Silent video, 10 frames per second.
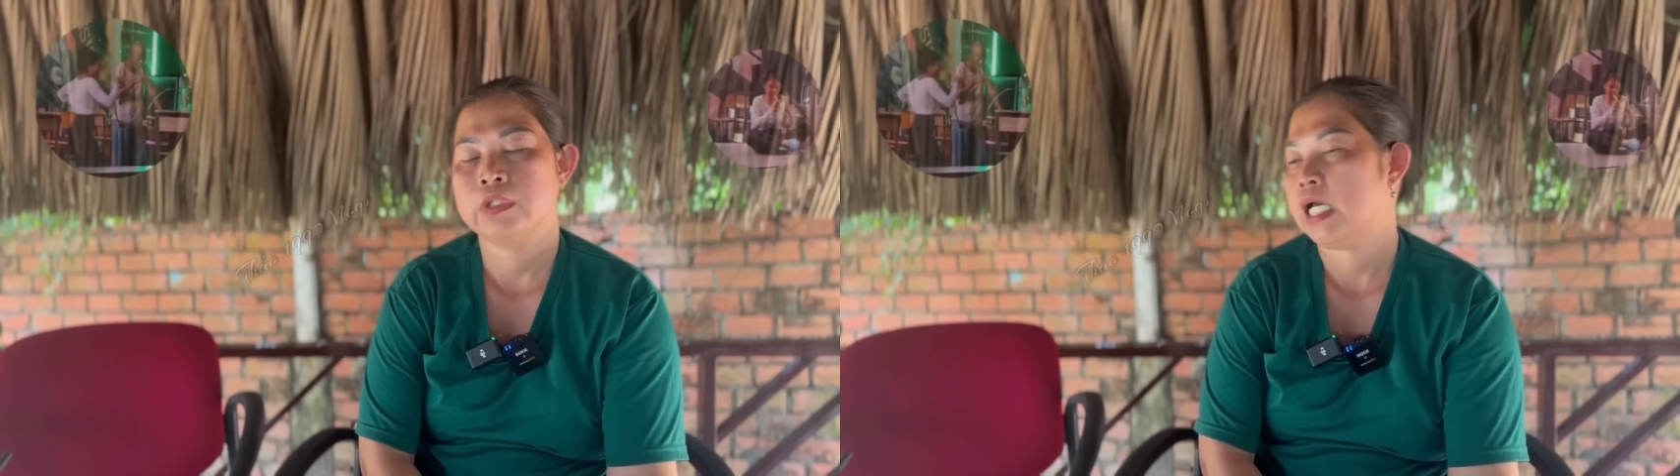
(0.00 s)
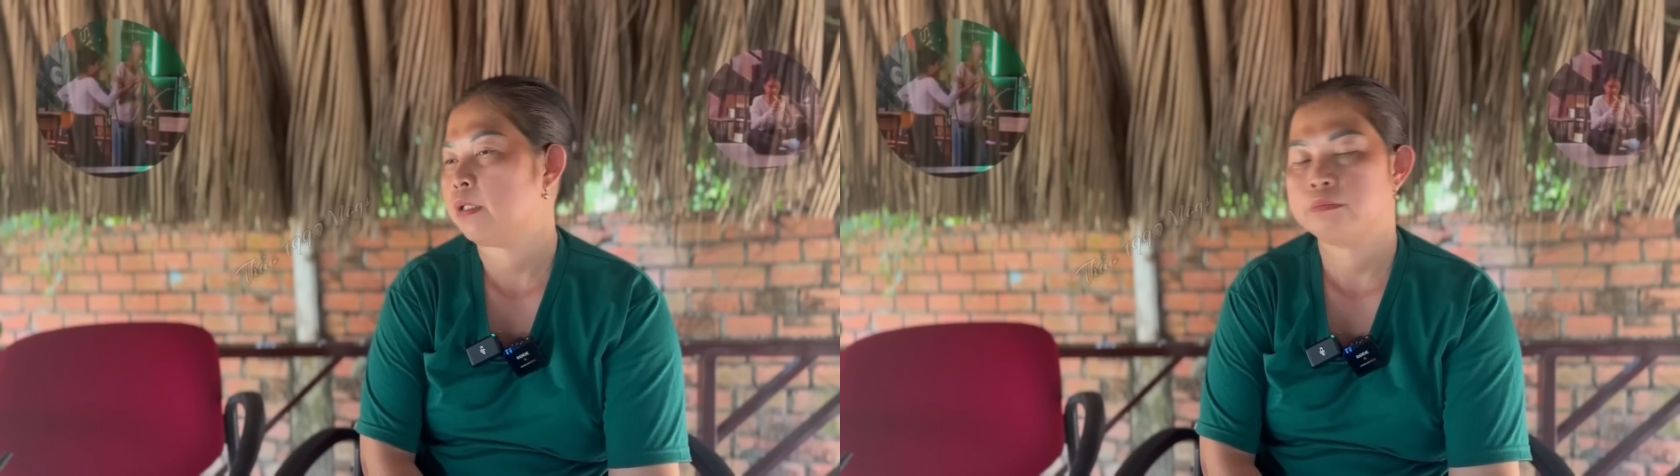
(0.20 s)

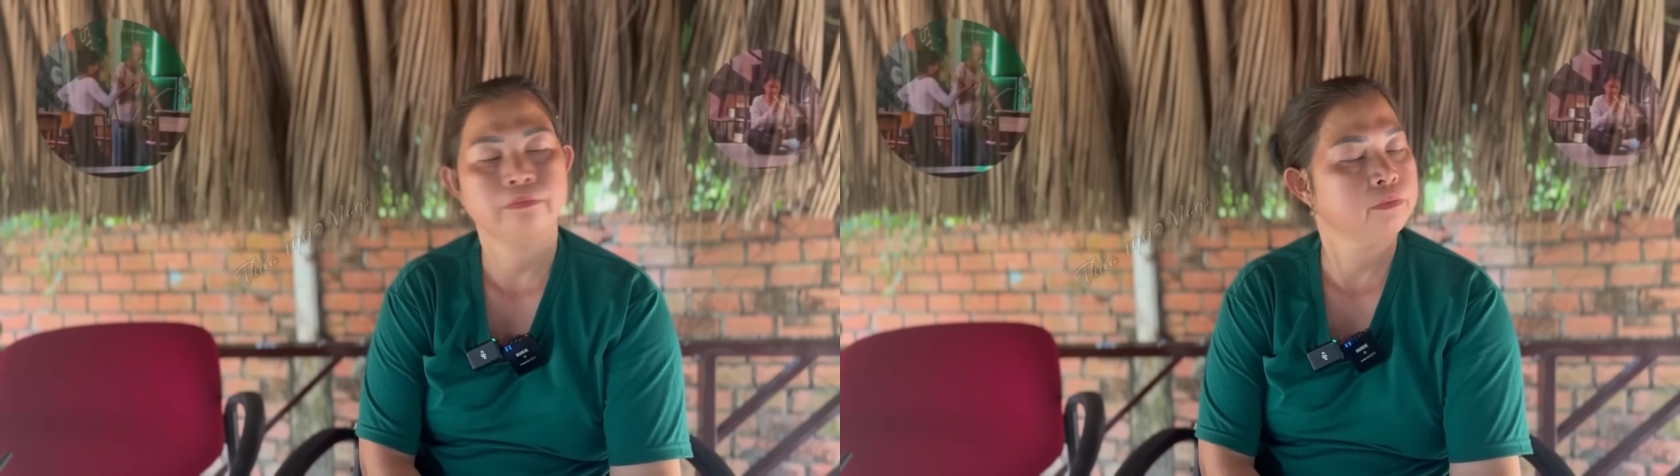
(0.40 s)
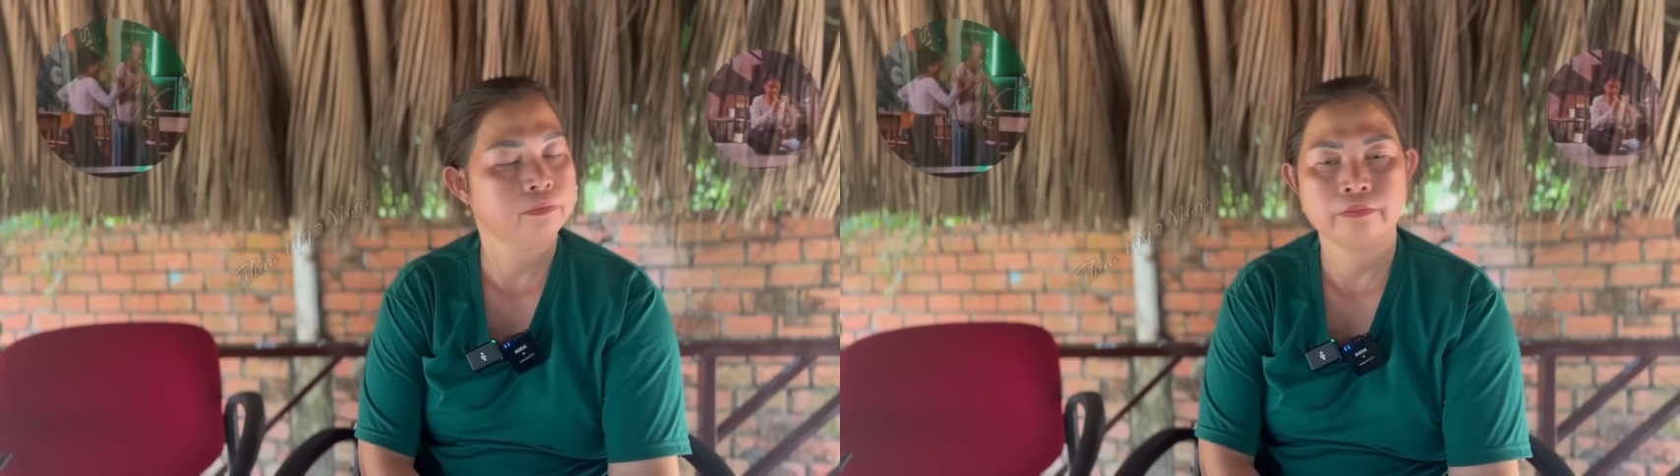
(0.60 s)
không
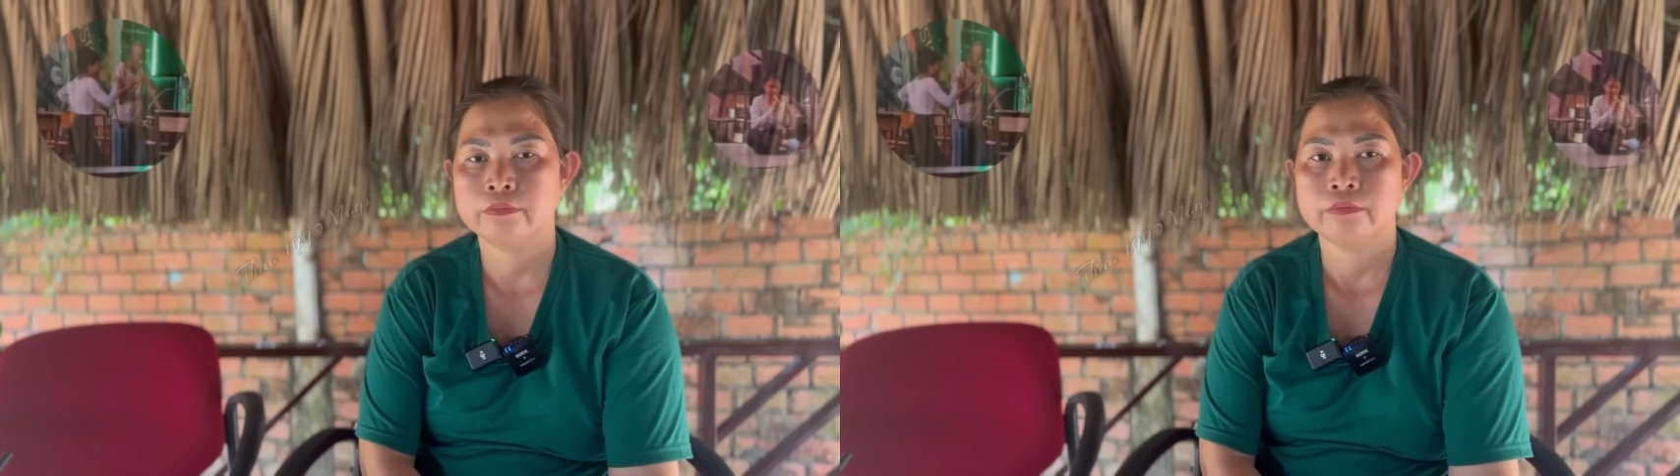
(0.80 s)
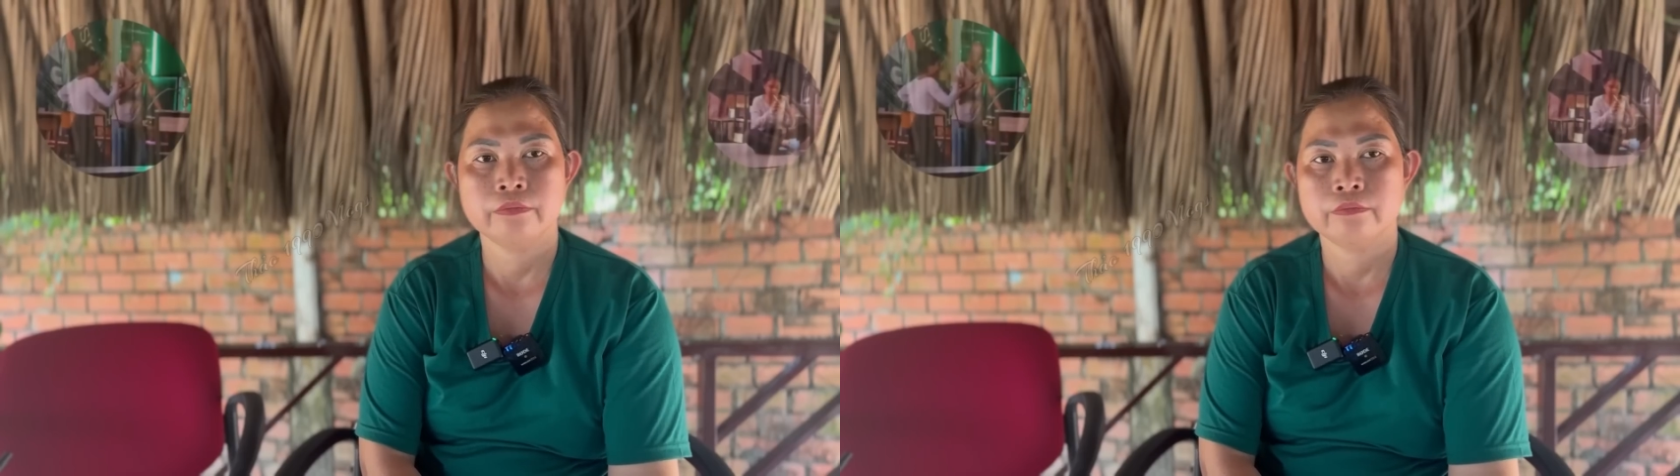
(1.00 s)

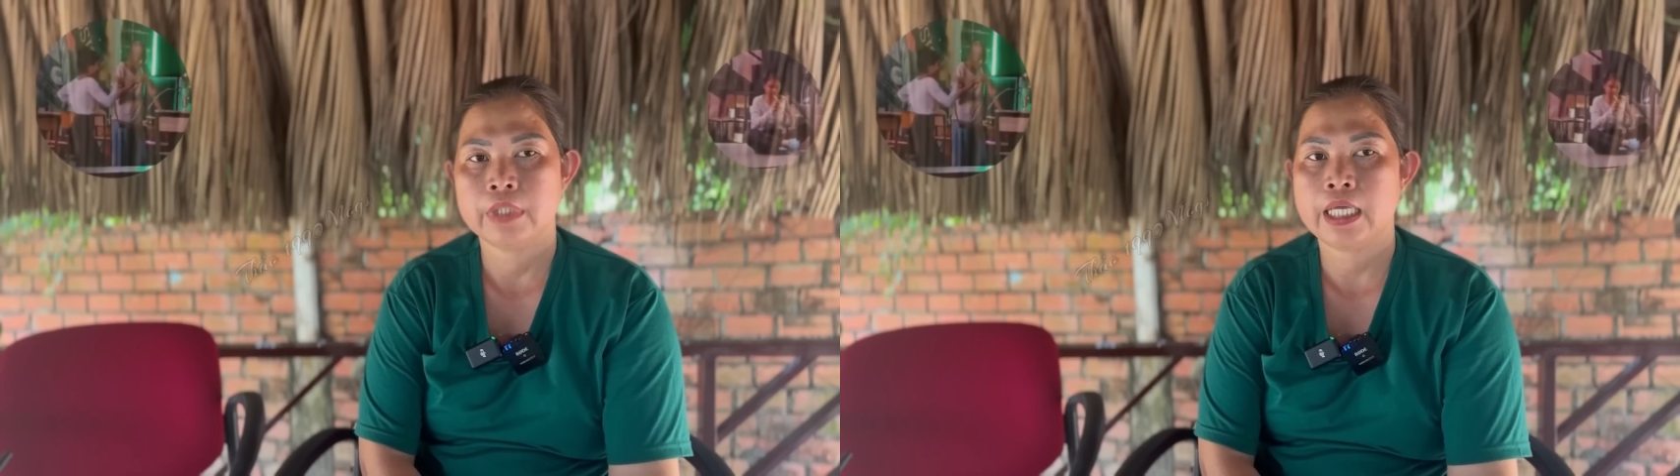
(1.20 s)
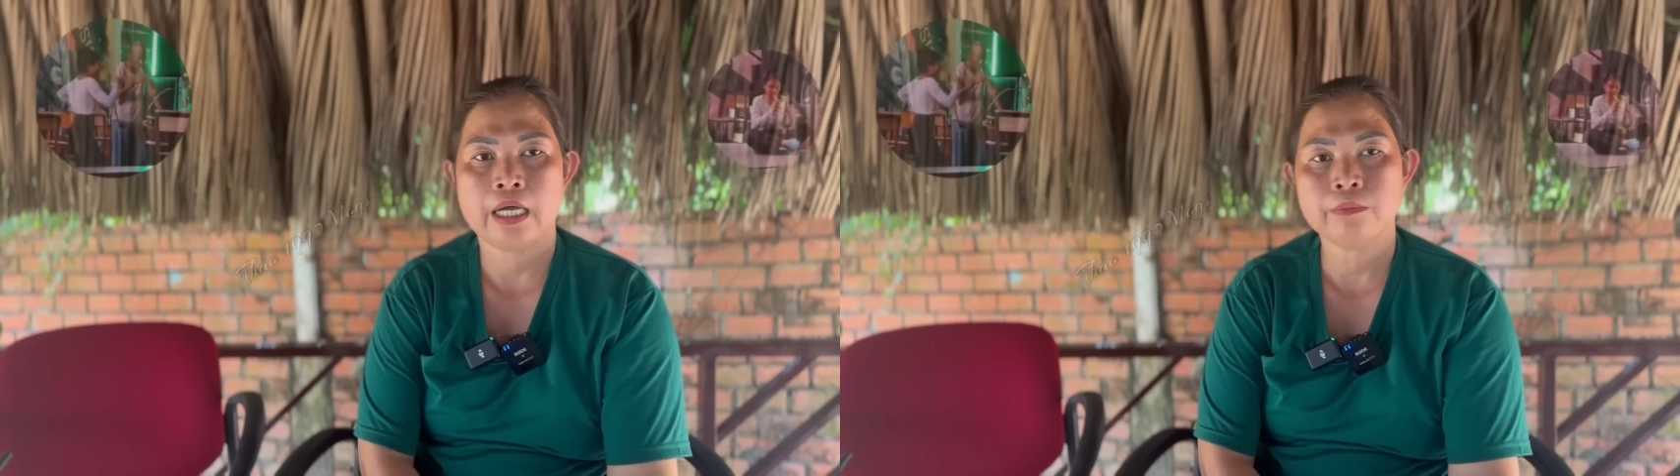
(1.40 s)

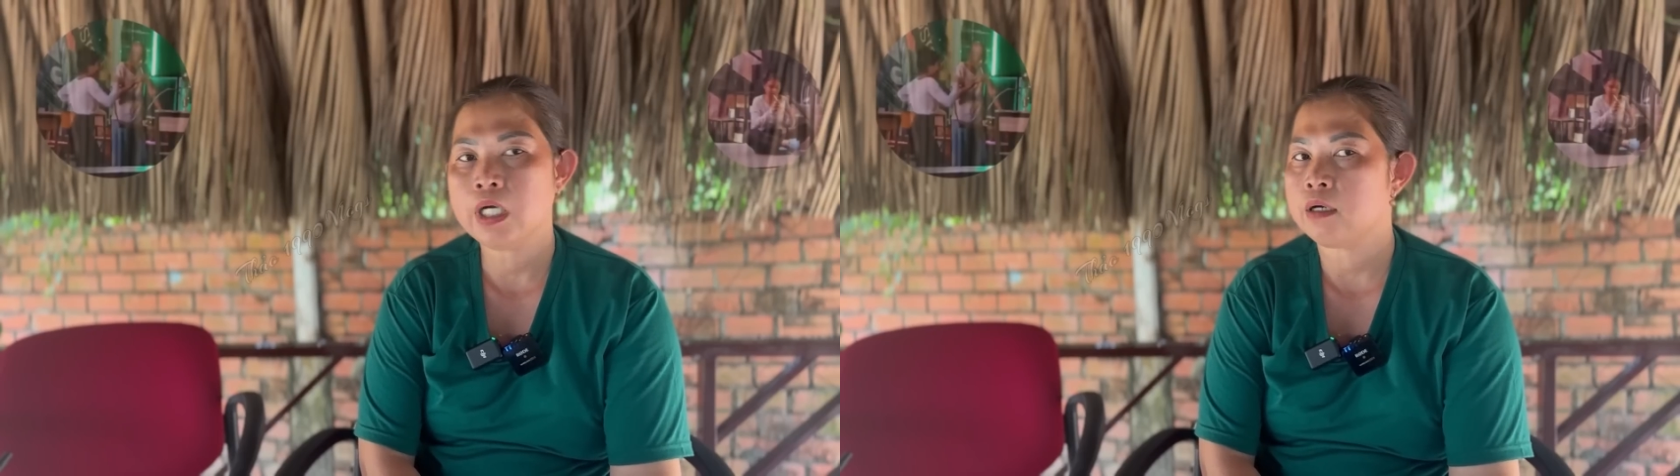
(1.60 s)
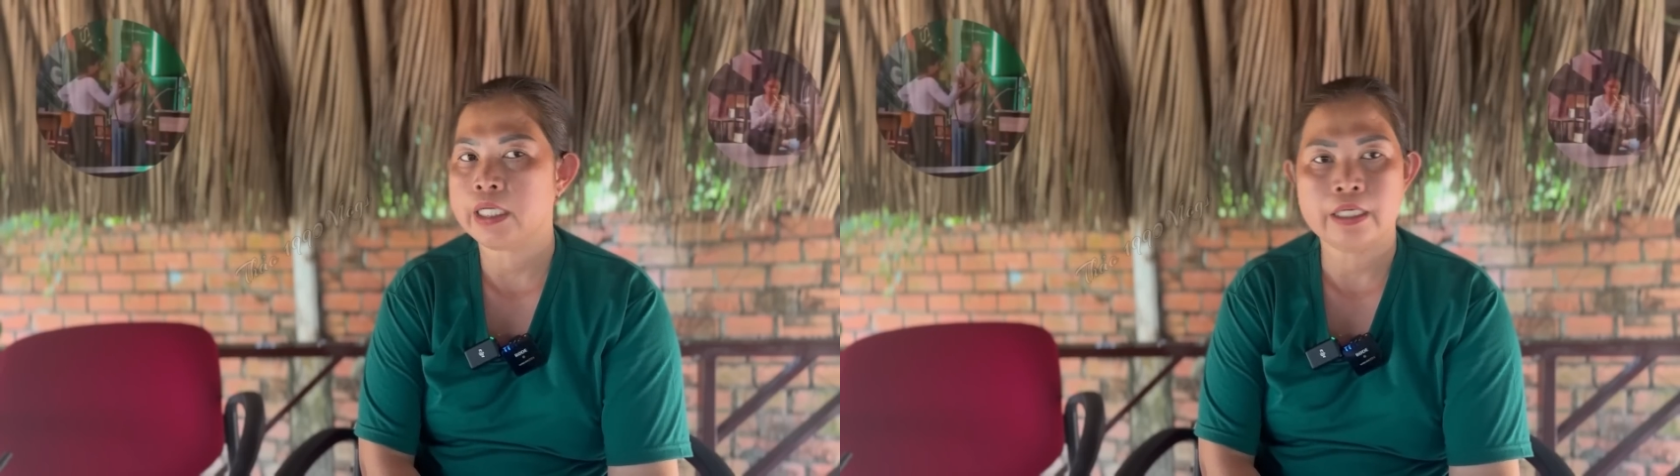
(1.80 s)
bây giờ không
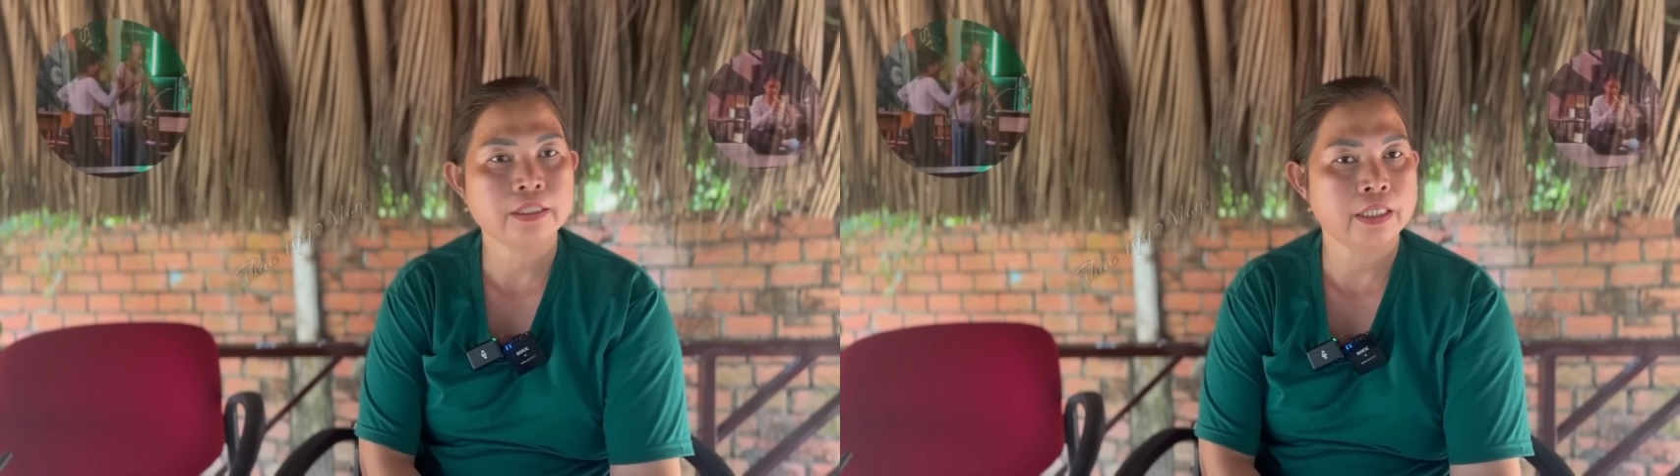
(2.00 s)
còn điển